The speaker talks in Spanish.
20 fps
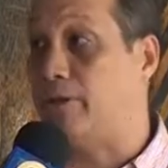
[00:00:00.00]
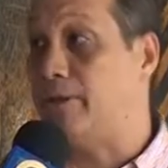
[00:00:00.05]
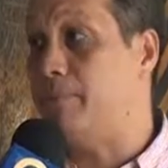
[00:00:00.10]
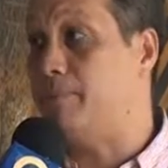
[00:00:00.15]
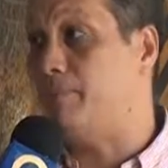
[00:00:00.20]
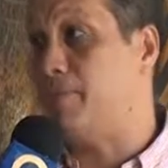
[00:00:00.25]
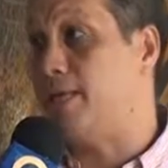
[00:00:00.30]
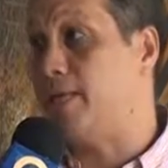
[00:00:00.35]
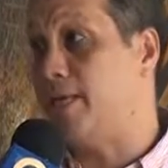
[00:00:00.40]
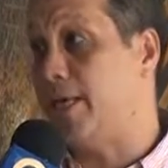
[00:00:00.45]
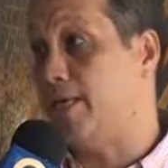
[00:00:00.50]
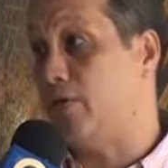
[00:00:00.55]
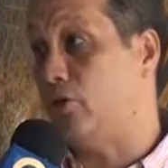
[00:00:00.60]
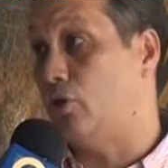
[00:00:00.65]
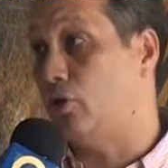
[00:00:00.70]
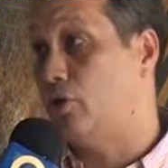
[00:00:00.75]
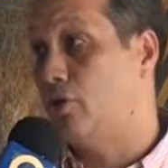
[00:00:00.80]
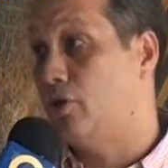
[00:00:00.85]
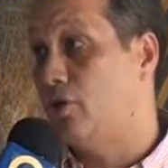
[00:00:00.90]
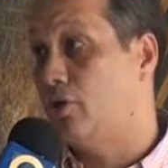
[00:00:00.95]
está
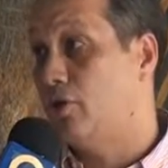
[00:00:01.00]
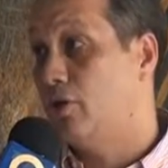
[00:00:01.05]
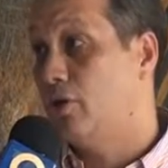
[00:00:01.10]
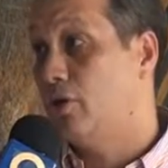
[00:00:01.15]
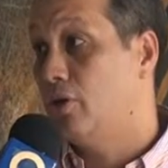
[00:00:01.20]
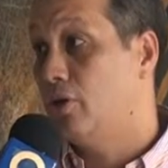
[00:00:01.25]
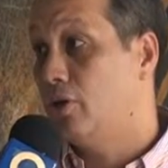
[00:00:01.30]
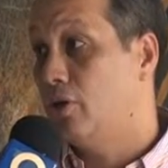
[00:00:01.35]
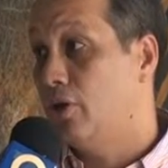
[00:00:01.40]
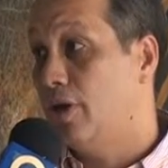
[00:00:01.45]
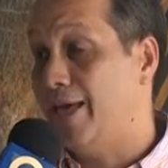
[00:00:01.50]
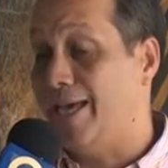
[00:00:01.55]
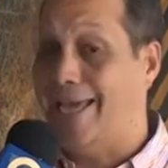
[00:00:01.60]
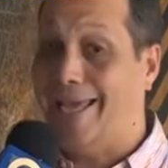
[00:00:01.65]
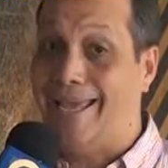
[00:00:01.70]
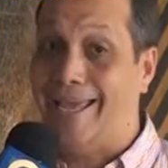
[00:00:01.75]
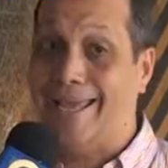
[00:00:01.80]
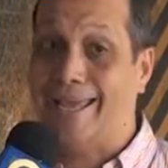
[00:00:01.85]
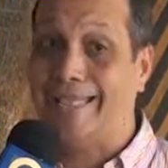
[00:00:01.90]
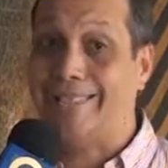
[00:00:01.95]
impidiendo
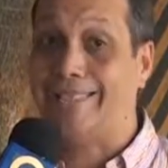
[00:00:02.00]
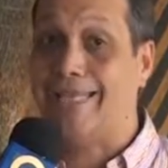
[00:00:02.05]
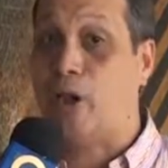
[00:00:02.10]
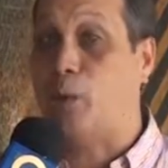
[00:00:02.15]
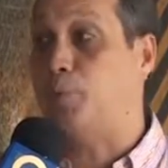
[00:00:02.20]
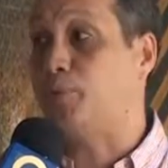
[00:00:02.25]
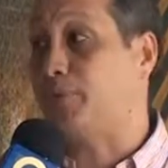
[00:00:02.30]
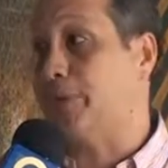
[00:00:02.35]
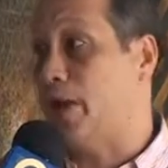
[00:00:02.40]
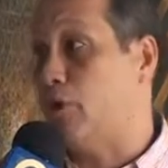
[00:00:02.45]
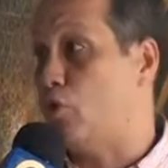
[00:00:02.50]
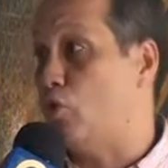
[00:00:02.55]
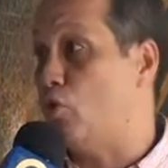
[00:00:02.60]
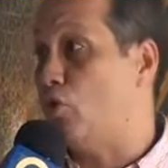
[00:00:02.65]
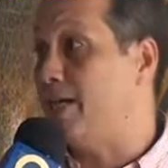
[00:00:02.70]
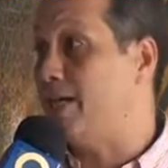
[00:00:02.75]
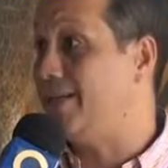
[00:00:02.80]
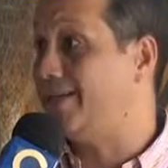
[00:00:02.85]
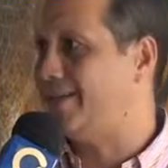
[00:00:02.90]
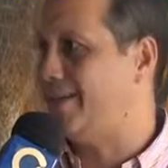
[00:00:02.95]
es que se
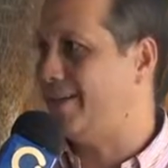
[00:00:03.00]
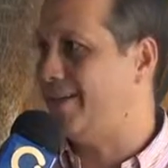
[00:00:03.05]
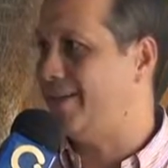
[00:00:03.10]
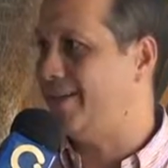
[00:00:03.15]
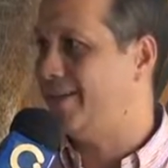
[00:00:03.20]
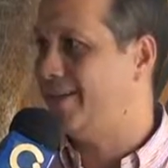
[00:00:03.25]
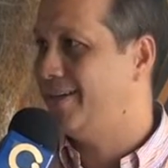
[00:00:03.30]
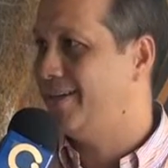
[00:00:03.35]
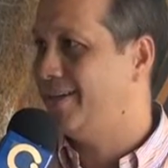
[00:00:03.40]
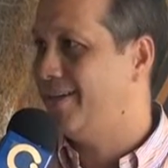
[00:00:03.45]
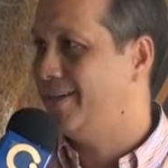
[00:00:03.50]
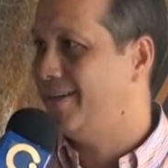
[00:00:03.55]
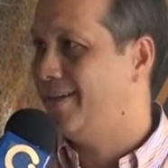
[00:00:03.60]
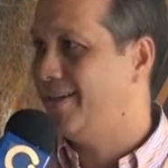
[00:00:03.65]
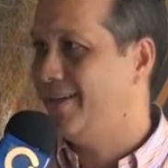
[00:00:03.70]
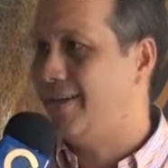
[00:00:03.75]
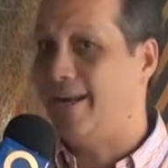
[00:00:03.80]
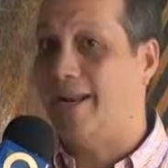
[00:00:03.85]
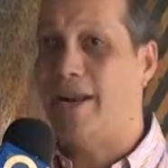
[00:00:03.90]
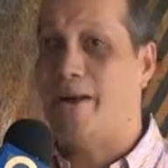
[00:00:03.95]
obstaculice
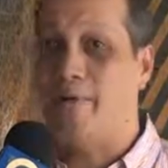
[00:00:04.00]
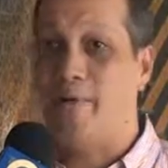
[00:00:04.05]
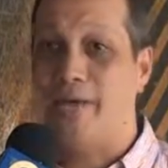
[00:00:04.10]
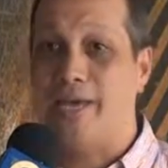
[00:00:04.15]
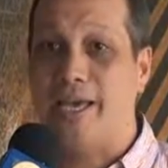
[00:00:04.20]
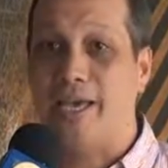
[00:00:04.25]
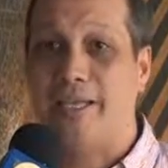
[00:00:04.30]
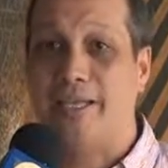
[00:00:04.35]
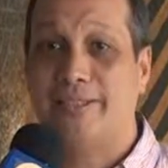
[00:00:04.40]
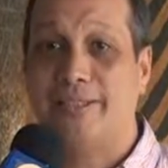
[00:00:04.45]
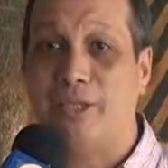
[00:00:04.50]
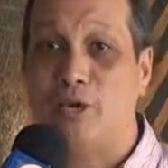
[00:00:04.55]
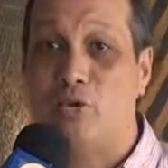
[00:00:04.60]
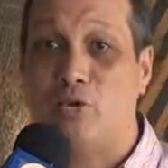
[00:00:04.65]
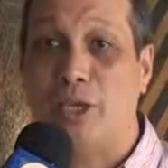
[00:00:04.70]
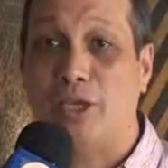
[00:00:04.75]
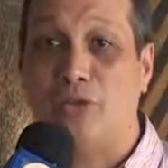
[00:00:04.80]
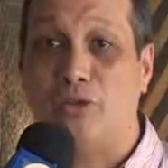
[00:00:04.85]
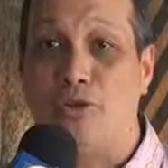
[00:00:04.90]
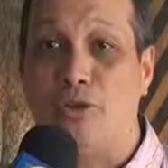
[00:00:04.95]
las vías de
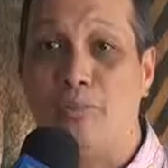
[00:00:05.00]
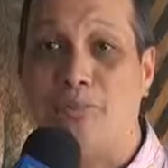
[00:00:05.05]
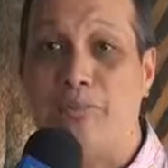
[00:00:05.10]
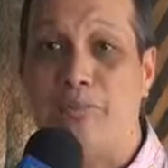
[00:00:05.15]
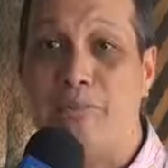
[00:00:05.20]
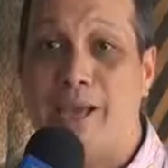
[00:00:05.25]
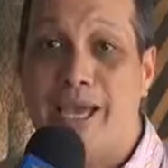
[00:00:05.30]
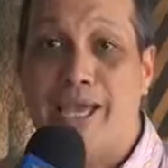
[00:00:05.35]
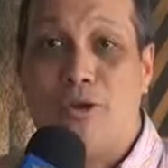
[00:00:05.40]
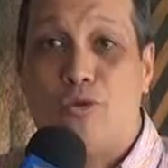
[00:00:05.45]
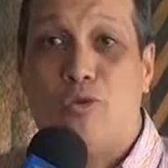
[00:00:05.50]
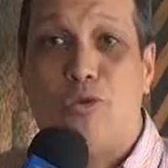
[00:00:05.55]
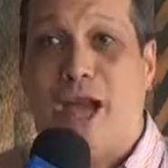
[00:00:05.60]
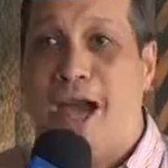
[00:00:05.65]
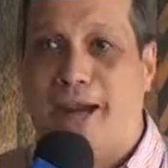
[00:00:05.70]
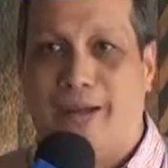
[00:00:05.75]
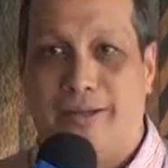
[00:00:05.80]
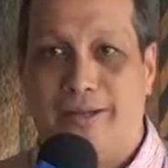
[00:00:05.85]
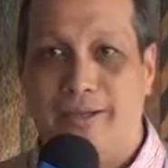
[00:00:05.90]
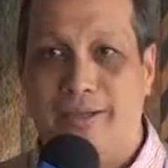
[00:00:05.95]
circulación
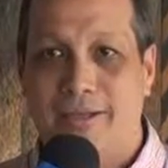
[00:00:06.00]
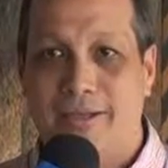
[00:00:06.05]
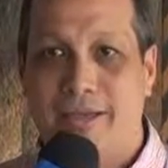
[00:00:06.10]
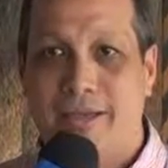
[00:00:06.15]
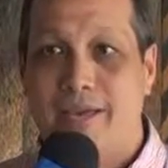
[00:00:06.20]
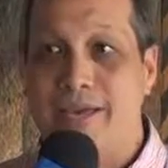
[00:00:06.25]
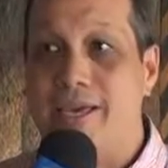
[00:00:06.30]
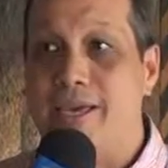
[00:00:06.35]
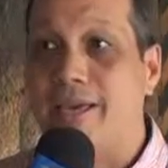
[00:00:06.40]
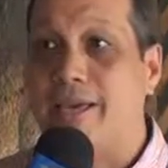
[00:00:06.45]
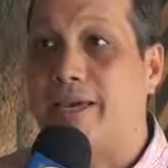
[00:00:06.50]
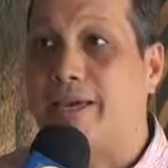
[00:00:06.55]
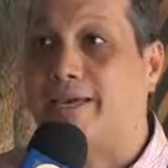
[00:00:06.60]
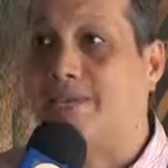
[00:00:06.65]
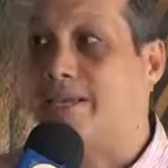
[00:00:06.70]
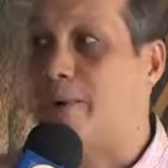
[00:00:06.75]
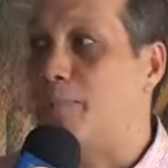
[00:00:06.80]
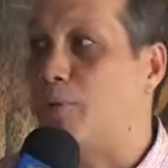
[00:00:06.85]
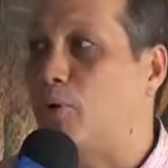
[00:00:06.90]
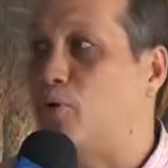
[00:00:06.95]
vehicular y que
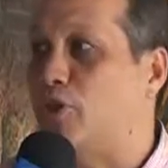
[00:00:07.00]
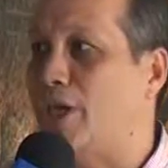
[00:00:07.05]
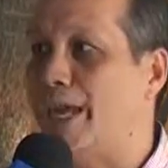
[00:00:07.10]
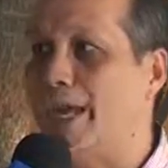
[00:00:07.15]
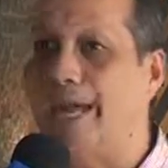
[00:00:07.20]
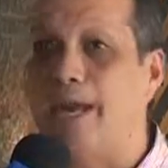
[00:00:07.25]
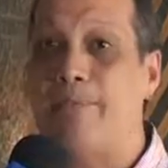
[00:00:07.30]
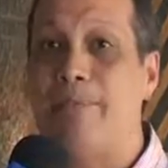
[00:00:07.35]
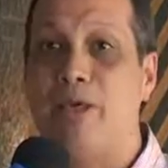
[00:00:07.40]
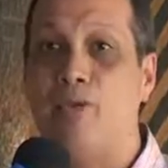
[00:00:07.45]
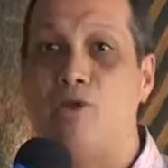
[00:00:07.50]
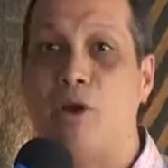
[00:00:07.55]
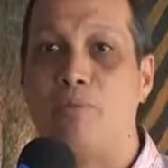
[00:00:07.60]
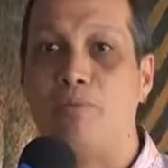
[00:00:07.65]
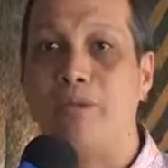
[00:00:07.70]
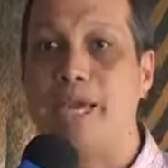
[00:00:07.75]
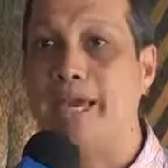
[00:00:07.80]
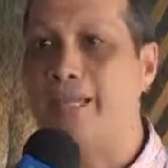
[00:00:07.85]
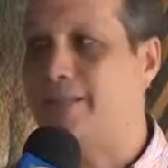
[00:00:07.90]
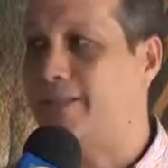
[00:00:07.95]
se proteja el medio
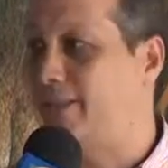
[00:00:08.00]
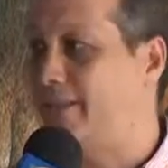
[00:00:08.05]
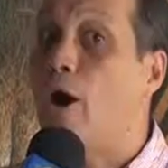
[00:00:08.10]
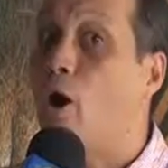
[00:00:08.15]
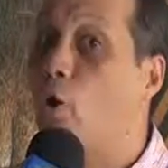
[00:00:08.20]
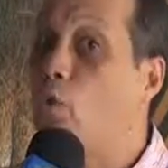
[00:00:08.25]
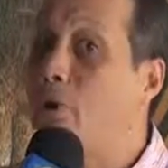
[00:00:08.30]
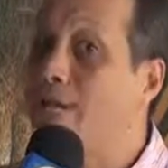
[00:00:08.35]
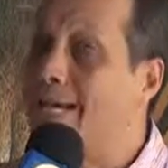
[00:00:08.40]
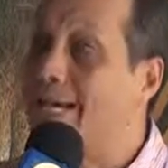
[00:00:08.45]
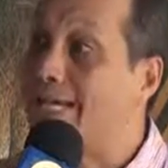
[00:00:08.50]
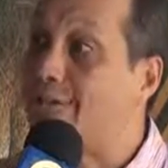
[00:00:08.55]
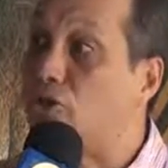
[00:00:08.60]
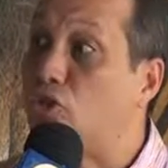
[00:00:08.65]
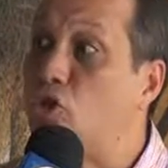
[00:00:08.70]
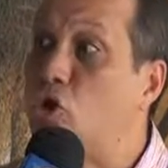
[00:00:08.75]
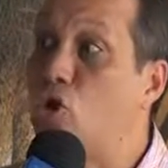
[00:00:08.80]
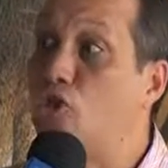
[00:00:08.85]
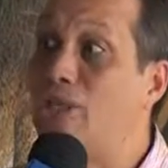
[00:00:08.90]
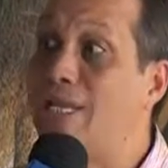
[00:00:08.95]
ambiente. Es
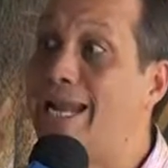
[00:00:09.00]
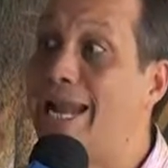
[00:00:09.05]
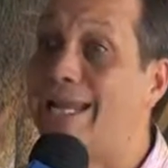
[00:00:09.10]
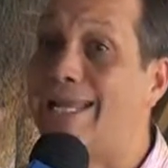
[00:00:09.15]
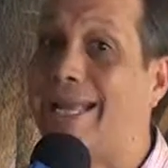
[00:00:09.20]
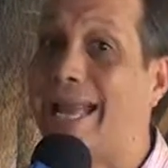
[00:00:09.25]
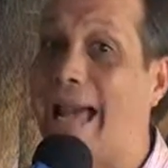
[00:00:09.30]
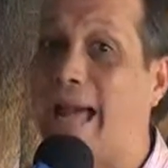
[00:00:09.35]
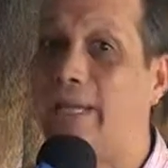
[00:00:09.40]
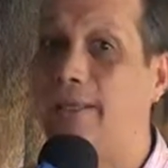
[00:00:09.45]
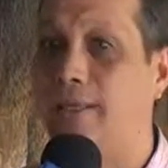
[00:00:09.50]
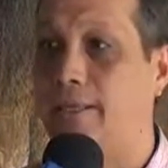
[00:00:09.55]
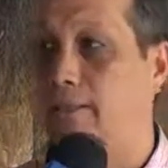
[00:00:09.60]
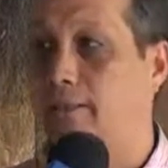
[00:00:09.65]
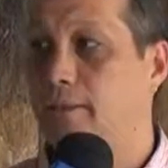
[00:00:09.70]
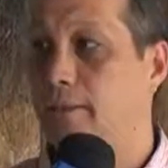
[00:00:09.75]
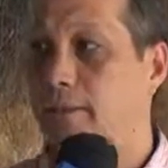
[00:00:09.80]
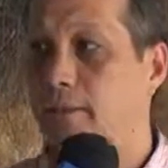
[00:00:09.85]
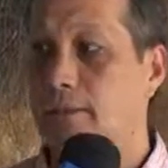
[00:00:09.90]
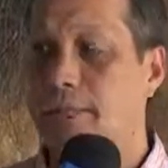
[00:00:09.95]
obligación del alcalde
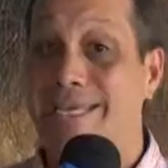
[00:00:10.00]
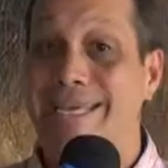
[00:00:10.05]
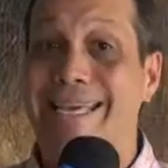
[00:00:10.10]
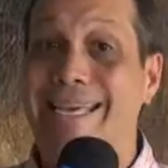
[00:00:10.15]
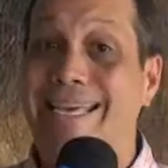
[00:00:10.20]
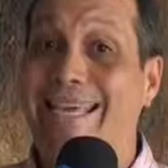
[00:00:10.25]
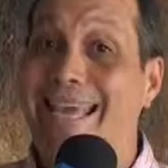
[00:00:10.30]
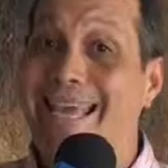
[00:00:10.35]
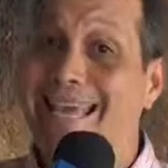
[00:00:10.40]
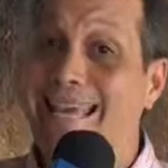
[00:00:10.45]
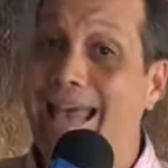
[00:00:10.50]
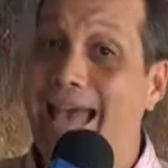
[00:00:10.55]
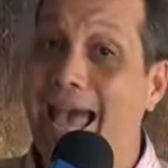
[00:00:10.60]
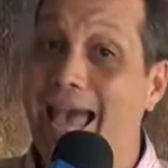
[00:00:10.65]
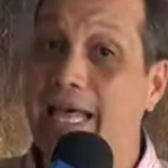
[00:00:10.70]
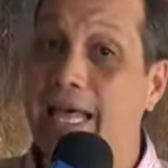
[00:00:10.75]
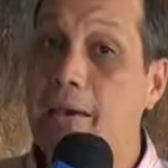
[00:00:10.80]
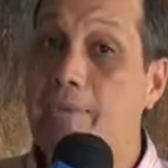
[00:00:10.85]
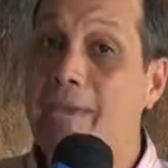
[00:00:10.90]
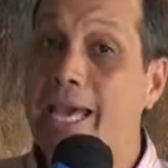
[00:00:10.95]
y que
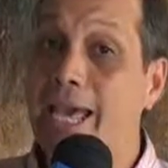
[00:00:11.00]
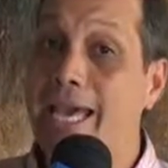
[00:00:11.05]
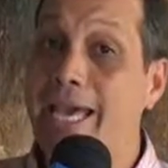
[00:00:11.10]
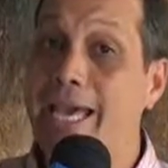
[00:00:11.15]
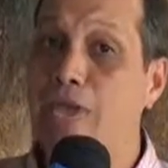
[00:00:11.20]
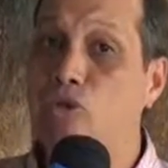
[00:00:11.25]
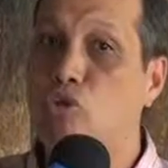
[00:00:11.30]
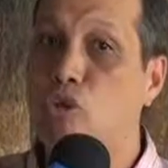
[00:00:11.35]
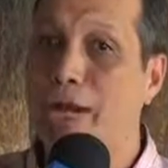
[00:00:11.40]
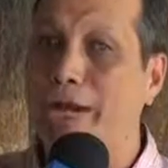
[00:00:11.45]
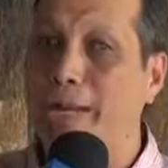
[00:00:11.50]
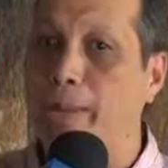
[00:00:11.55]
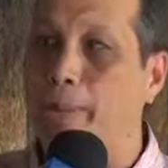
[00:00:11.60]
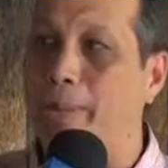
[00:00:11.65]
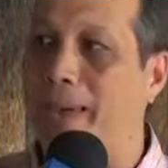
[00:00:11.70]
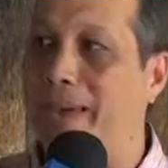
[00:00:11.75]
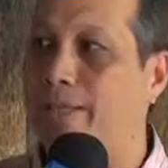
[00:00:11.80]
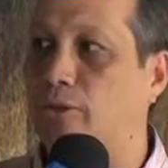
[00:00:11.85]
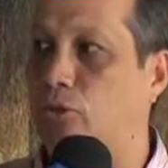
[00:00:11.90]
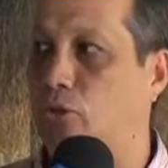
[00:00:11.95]
nada había hecho al
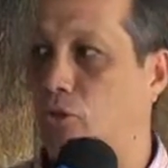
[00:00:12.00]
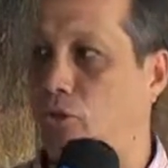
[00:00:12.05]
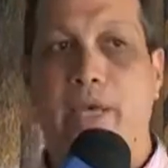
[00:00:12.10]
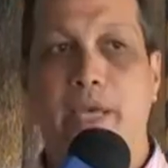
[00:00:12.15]
respecto.